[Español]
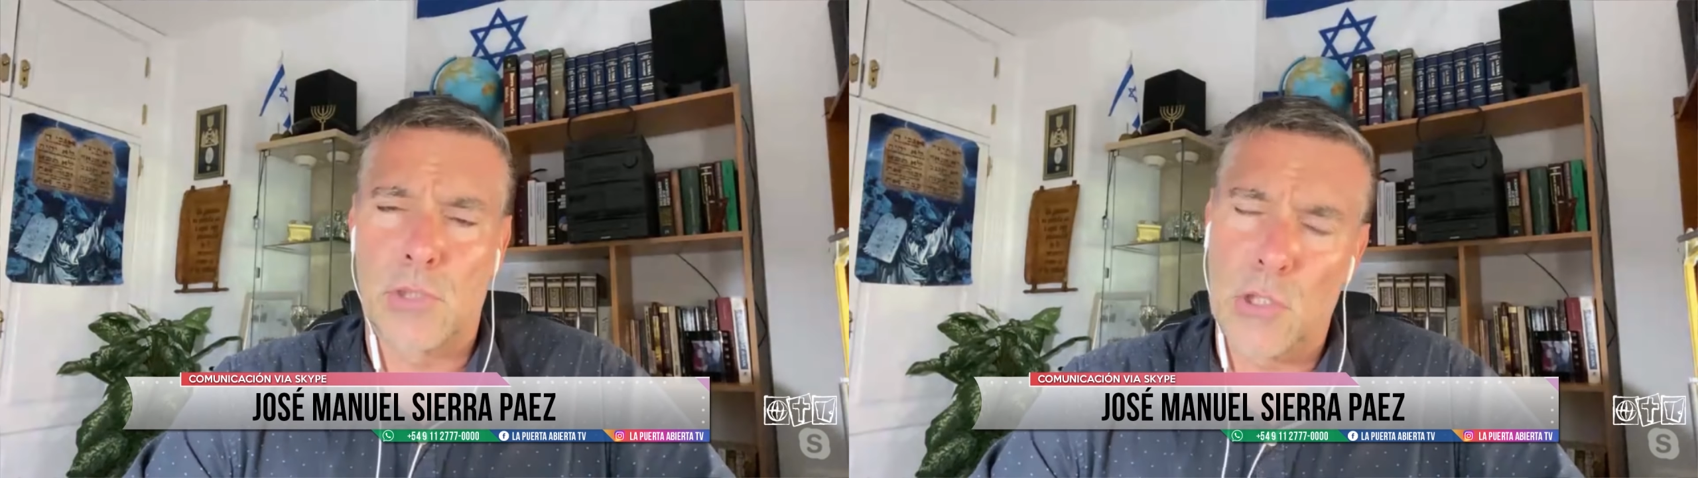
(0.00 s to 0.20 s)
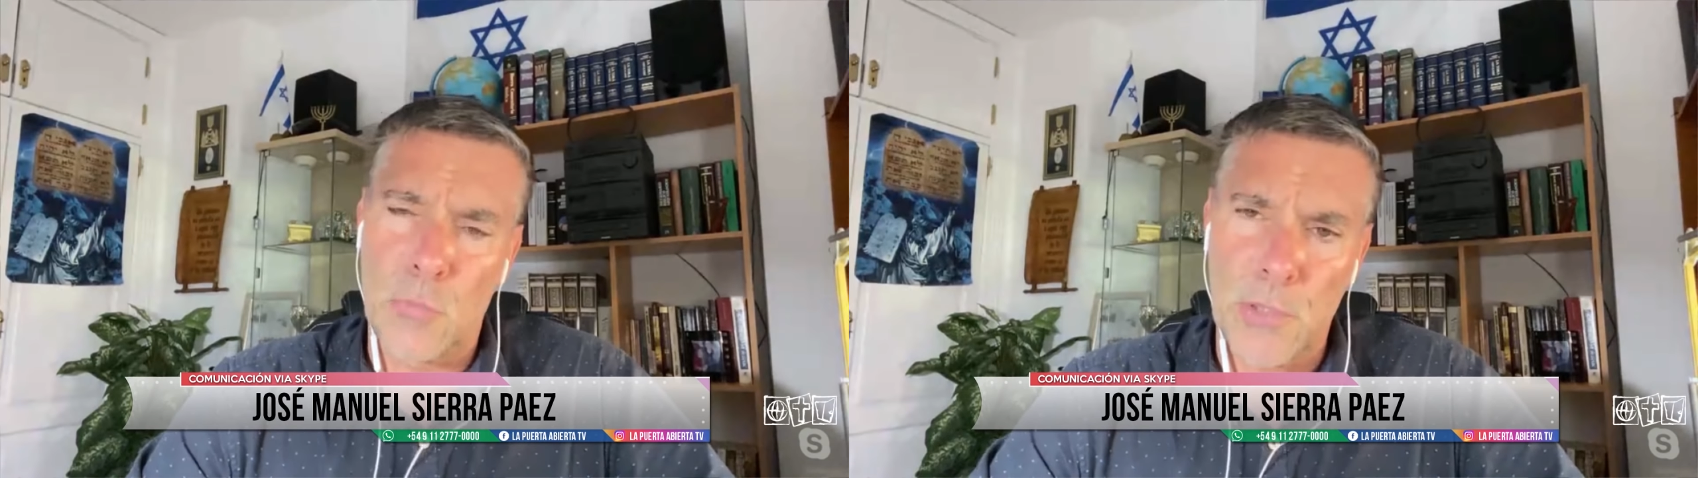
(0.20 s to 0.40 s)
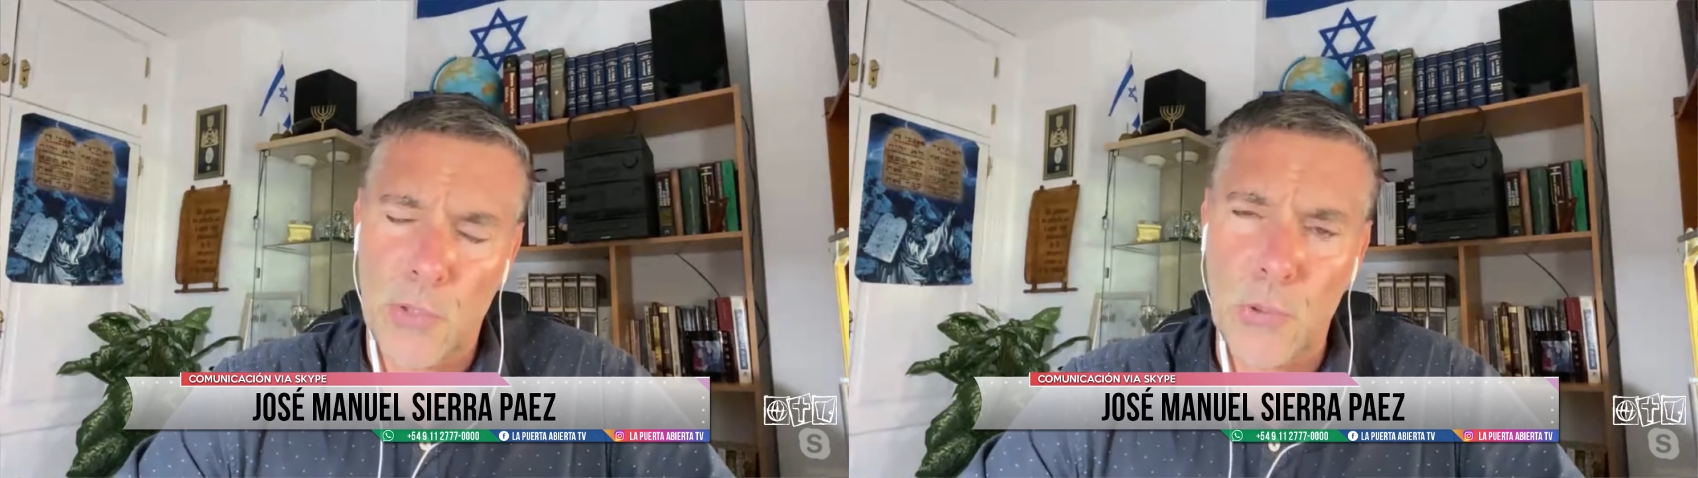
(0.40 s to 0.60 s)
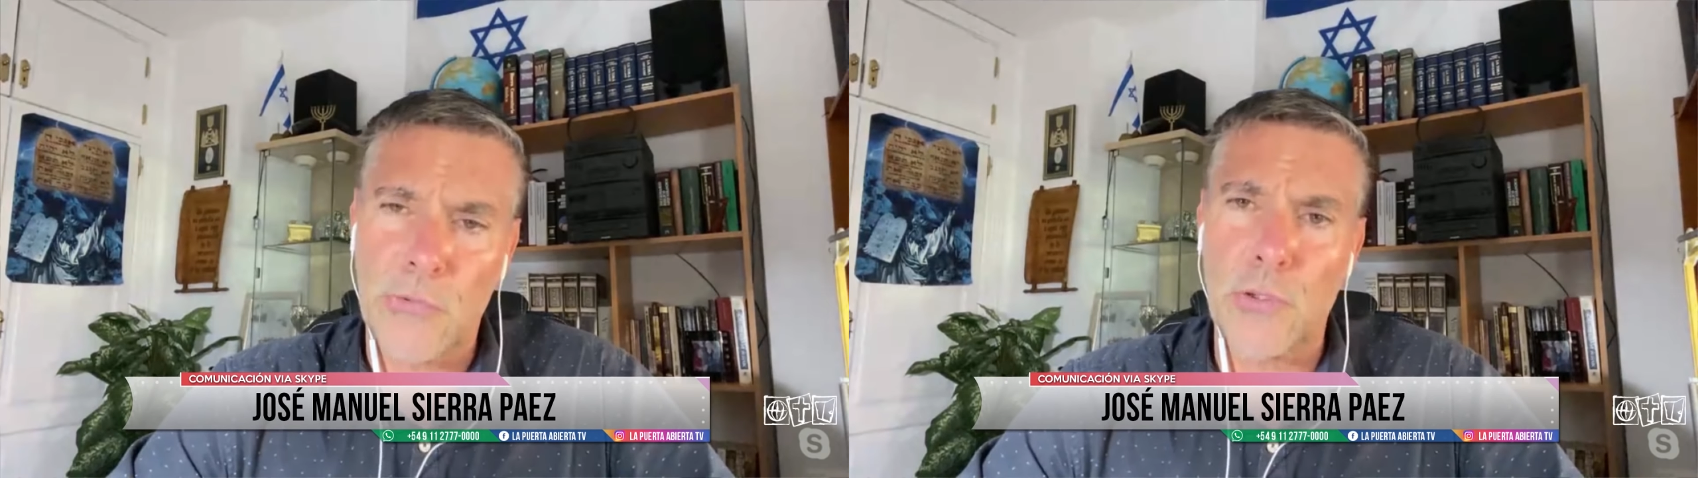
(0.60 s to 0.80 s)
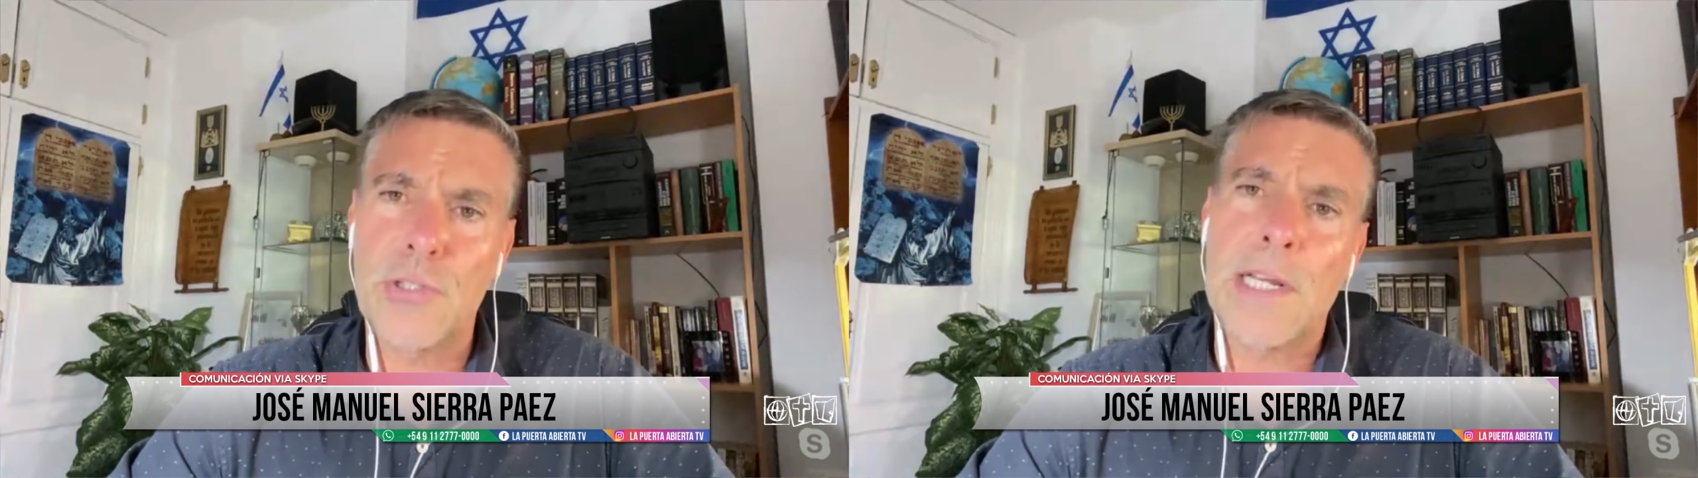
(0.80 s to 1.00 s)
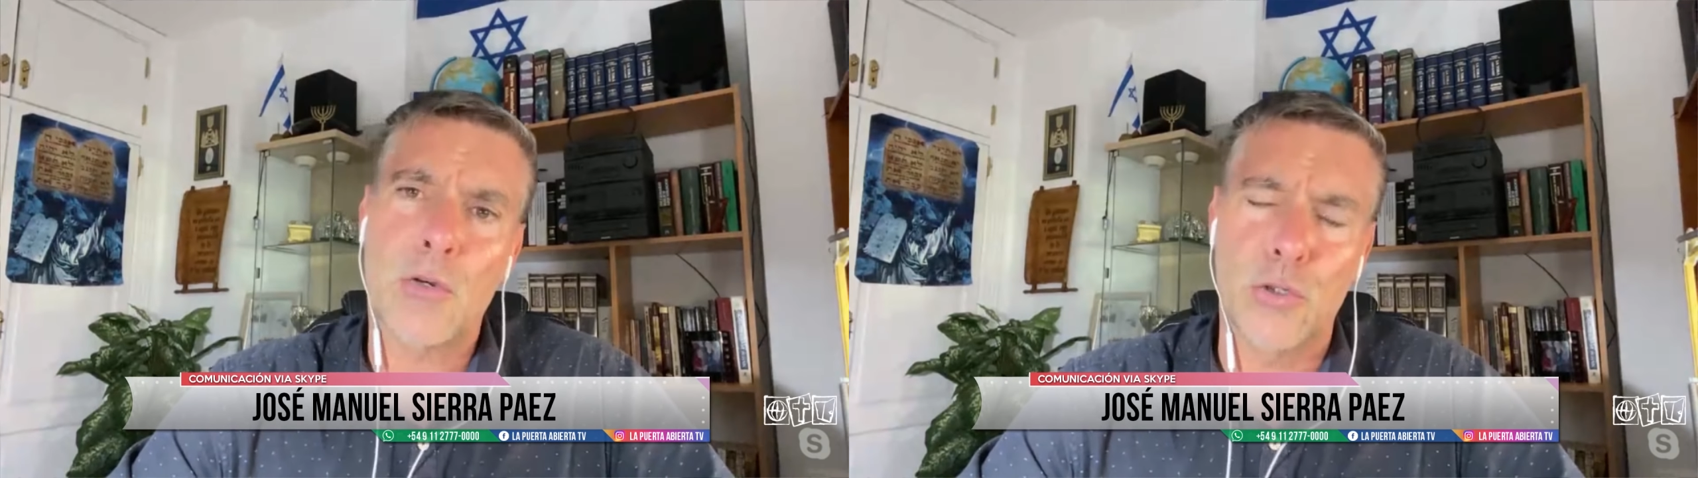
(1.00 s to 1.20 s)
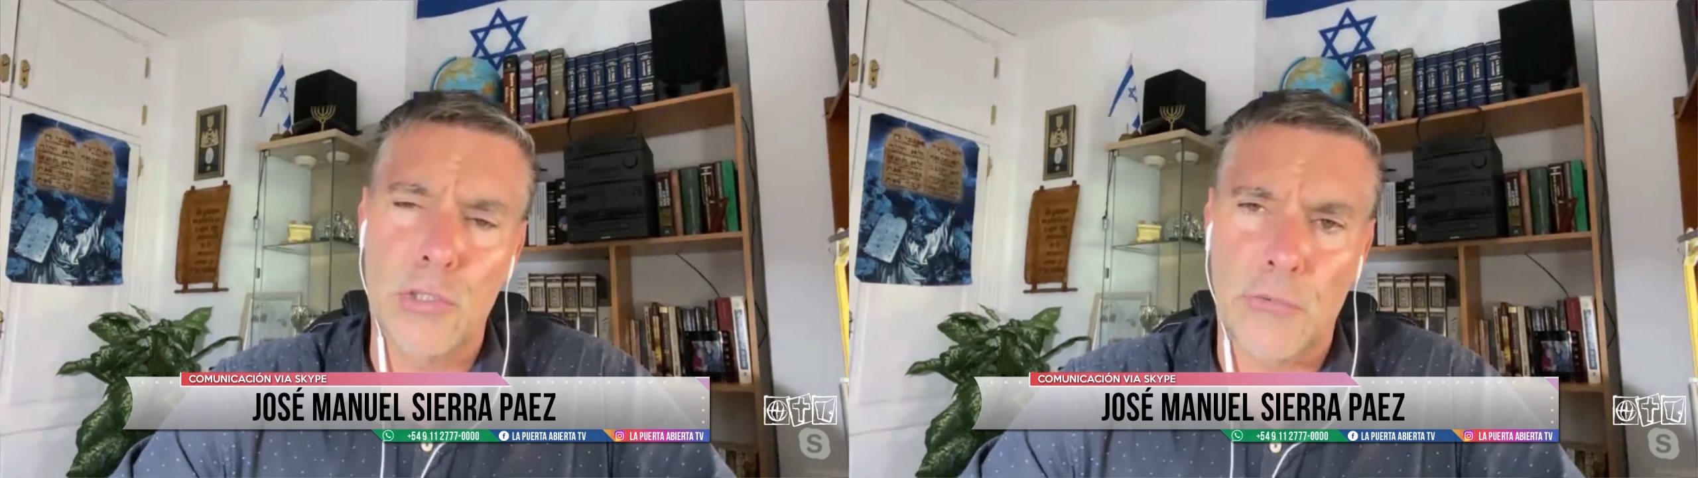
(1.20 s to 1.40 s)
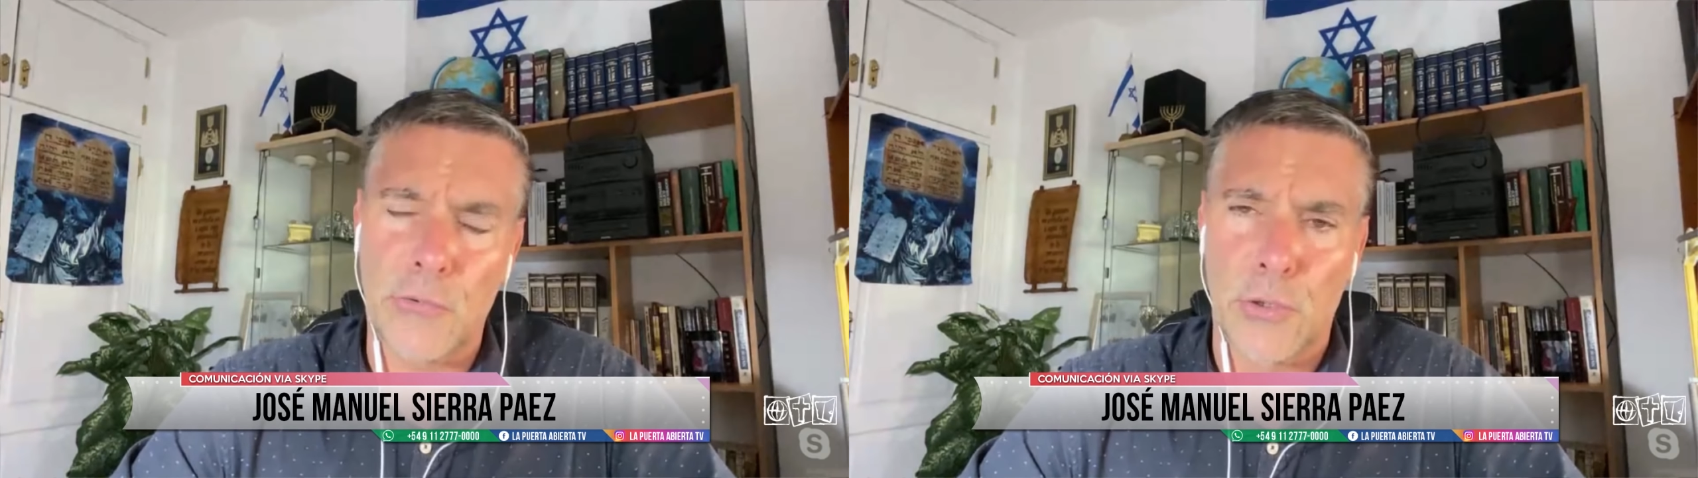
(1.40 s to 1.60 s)
Porque los prejuicios ya
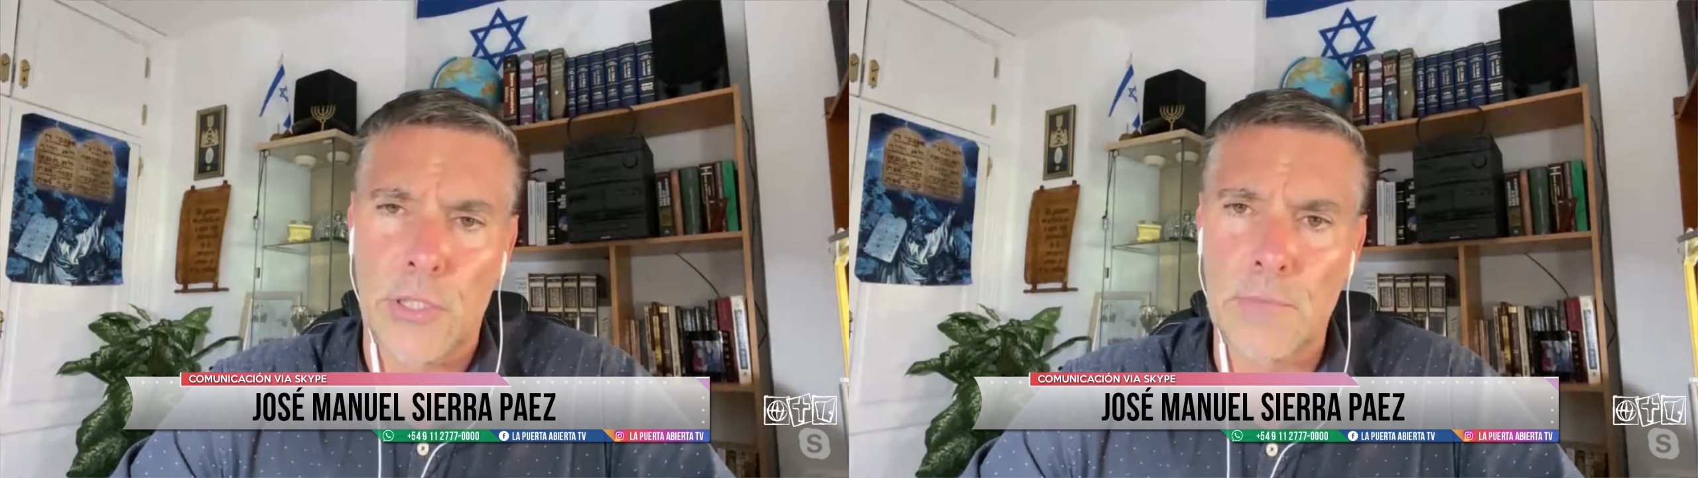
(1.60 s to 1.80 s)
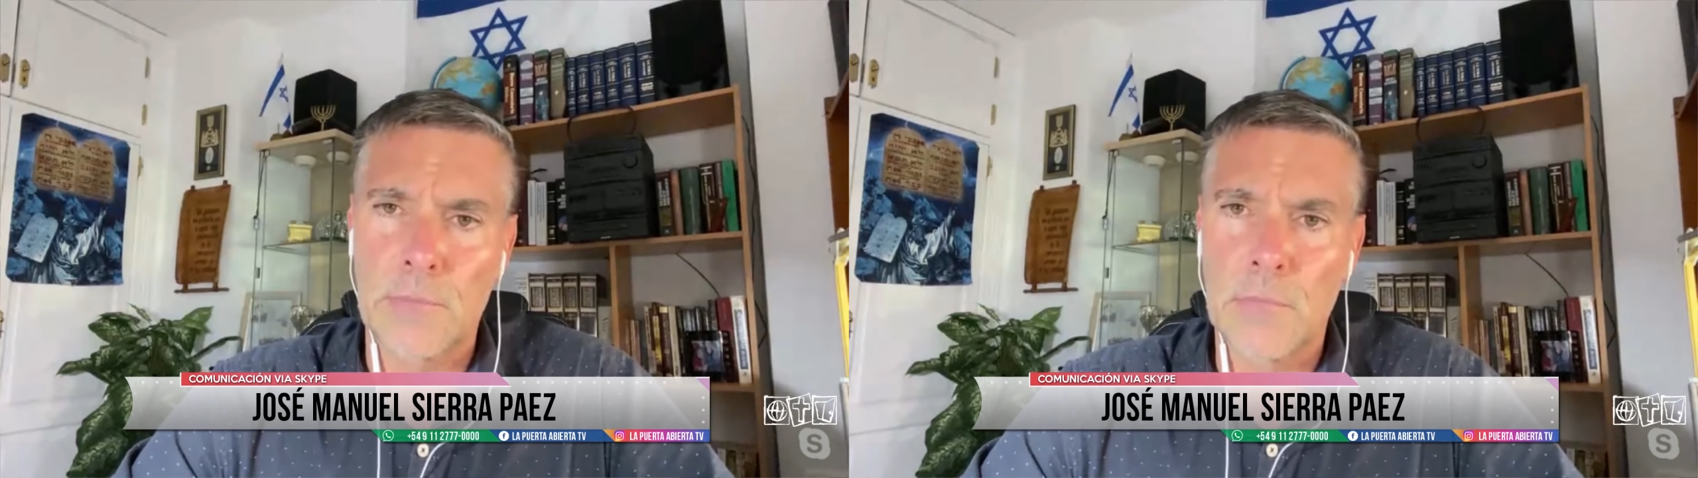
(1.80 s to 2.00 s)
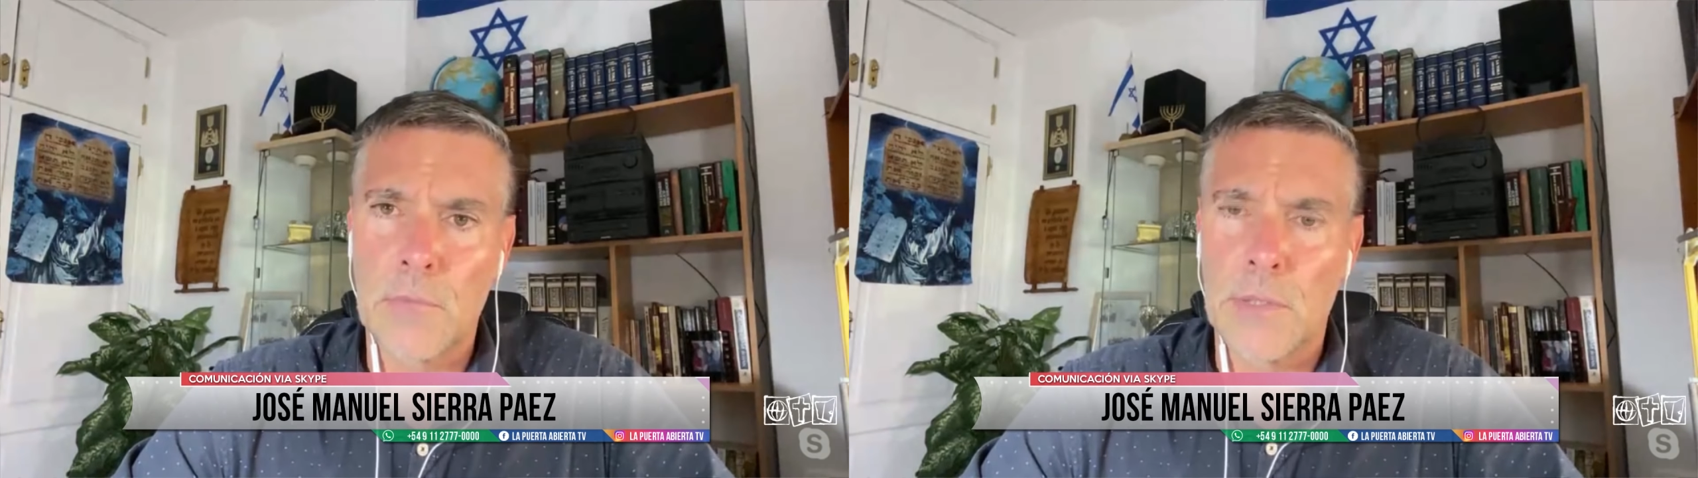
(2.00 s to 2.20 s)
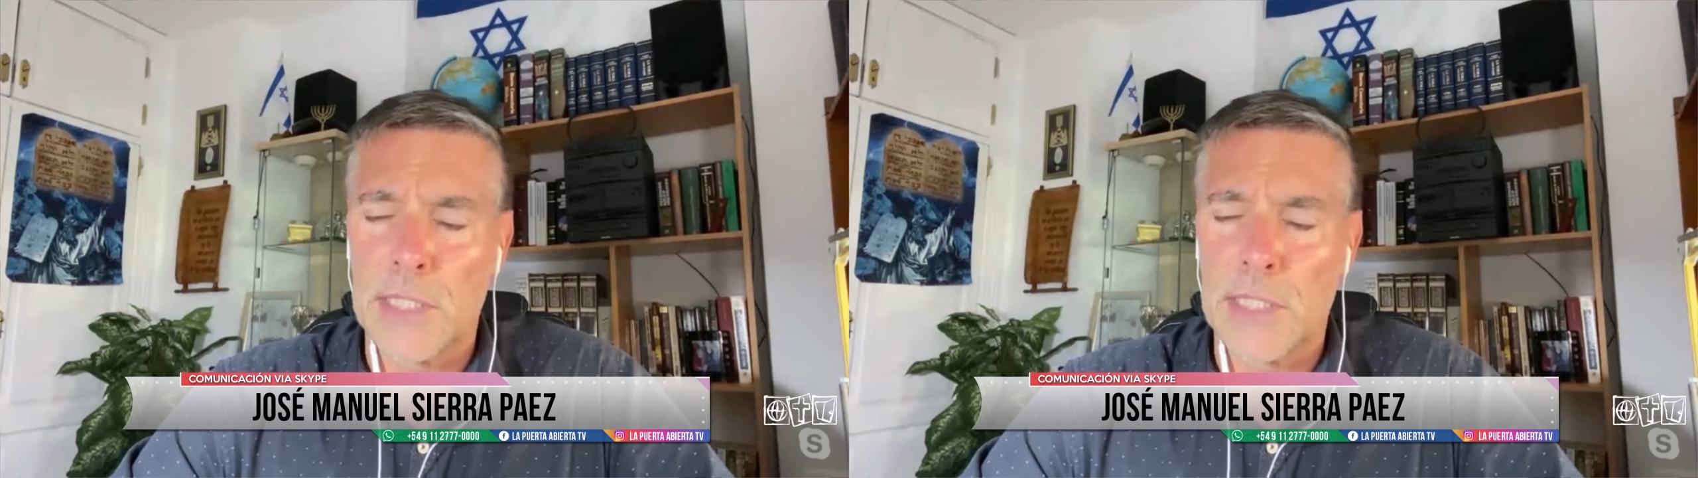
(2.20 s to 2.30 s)
nos condicionan